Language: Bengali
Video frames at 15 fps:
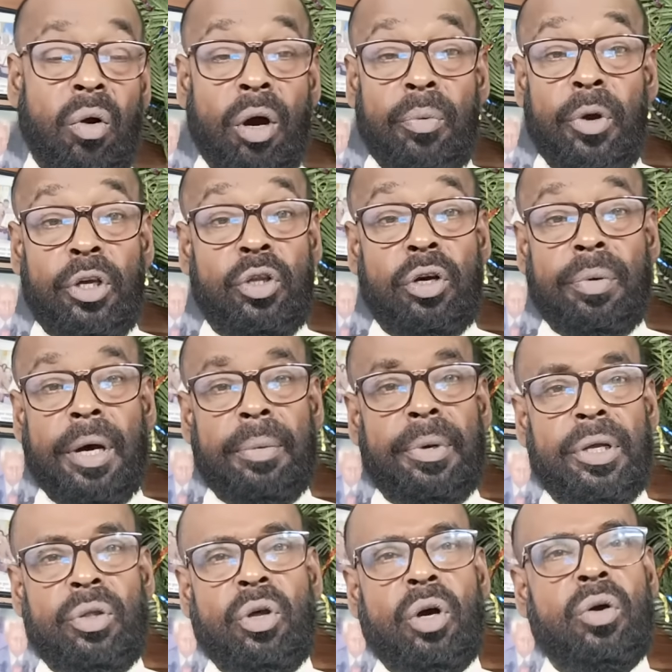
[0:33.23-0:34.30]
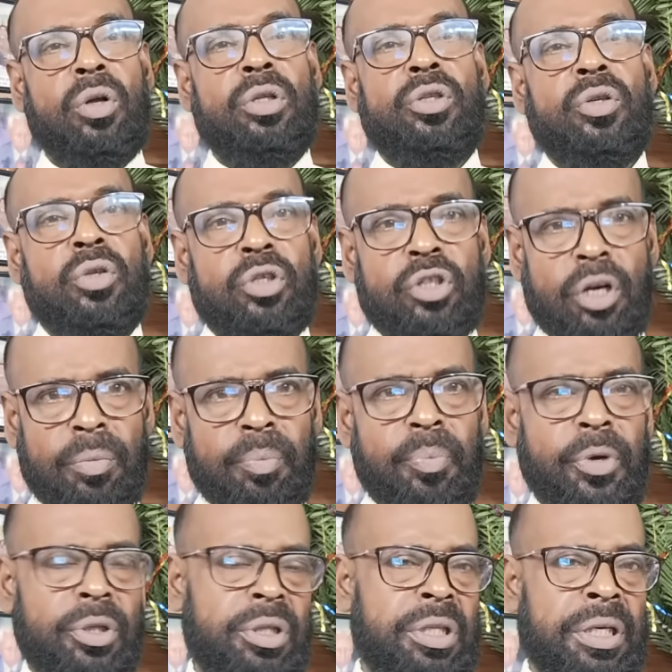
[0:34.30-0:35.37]
অবৈধভাবে দখলচ্যুত
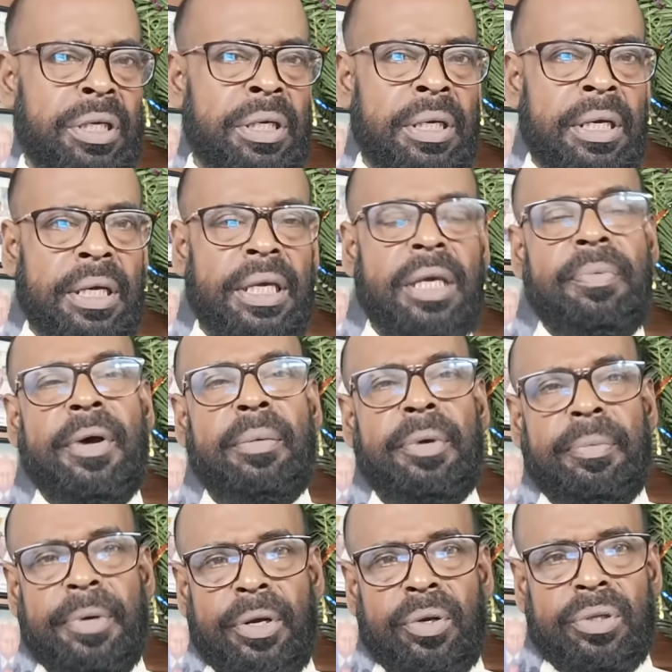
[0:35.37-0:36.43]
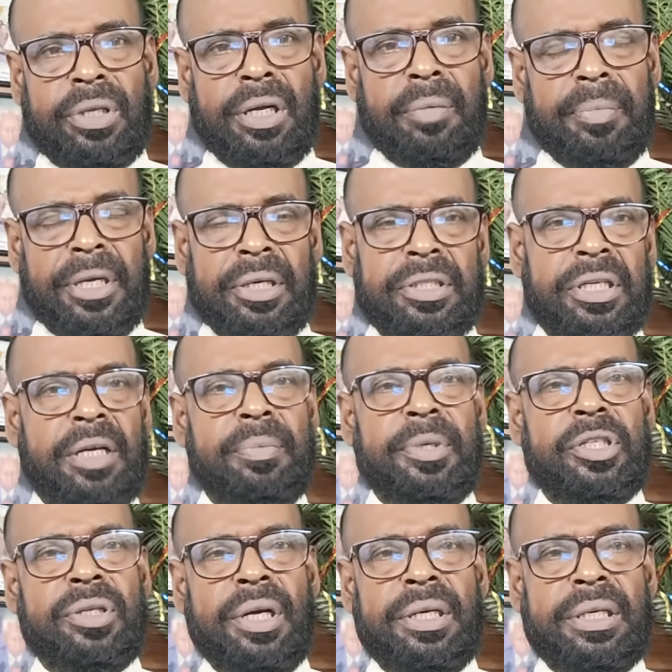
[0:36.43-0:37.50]
সম্পত্তি কিভাবে ফেরত আনবেন সেই
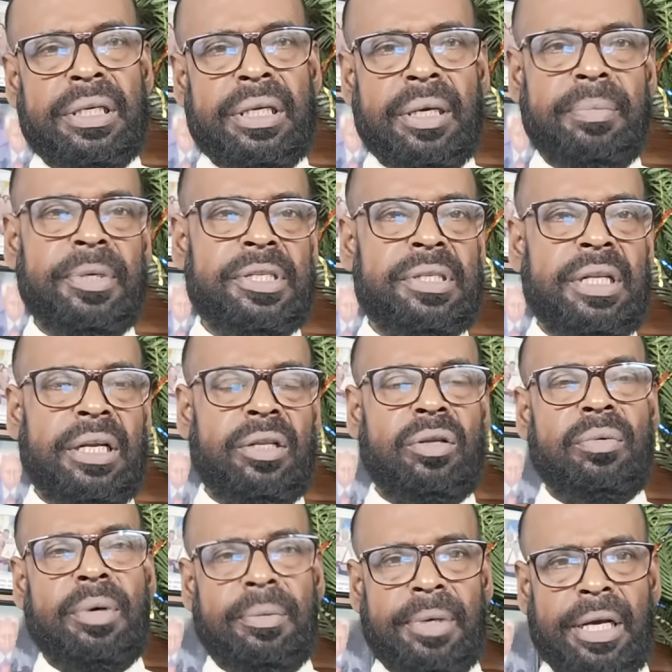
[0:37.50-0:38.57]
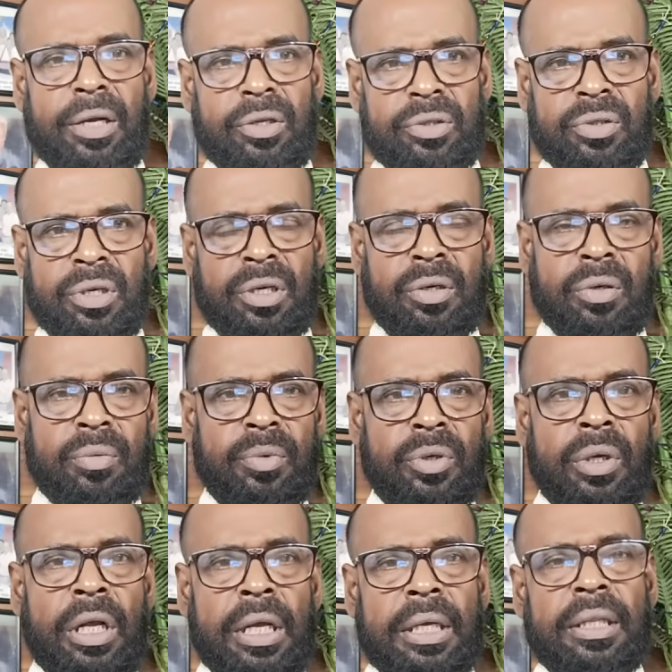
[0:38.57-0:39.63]
বিষয়টি নিয়ে বিস্তারিতভাবে আলোচনা করব
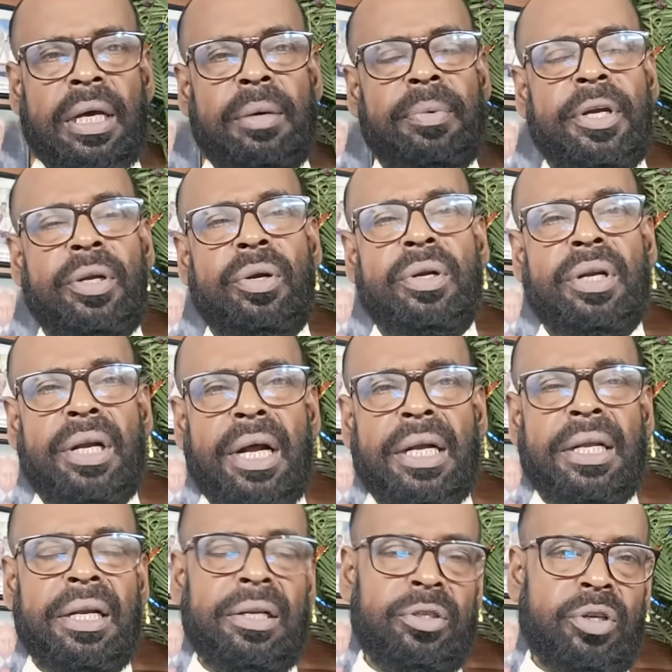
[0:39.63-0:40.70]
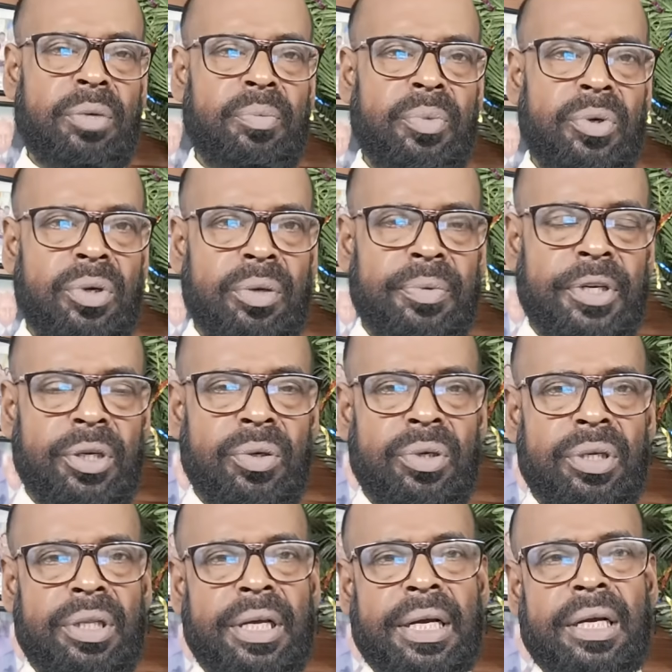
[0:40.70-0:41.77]
তাই ভিডিওটি না টেনে সম্পূর্ণ
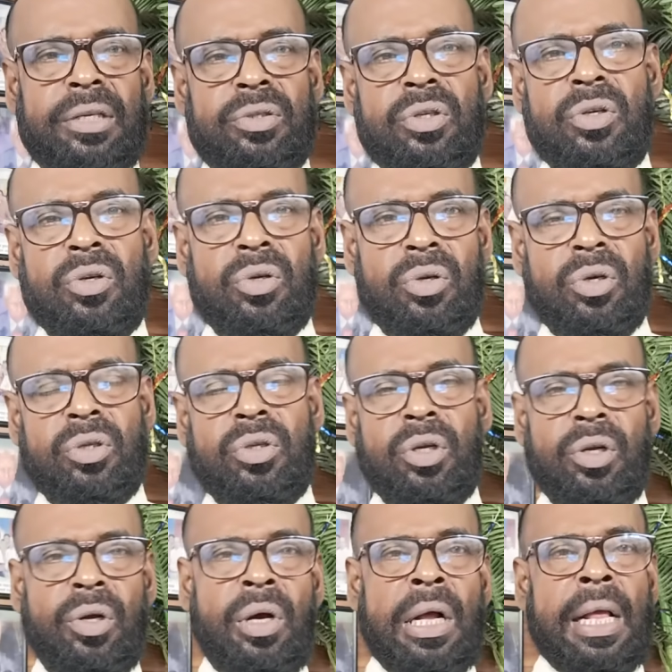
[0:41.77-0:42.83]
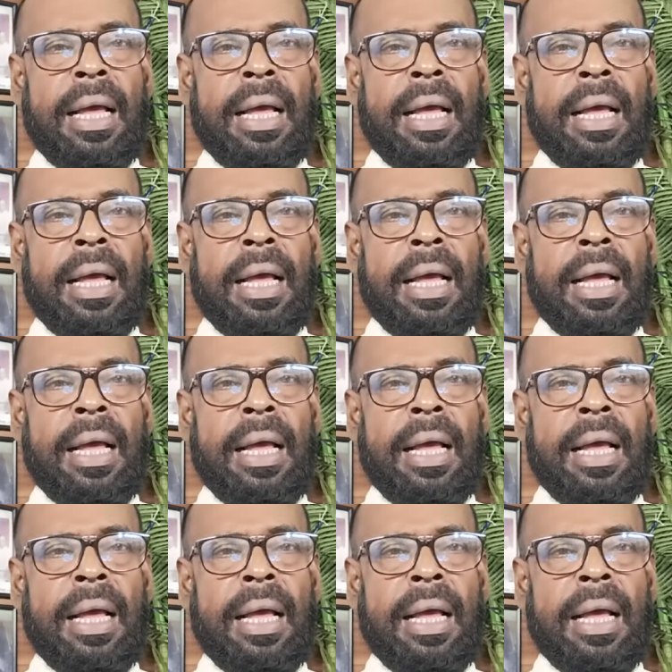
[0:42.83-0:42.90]
ভিডিওটি দেখার জন্য অনুরোধ রইল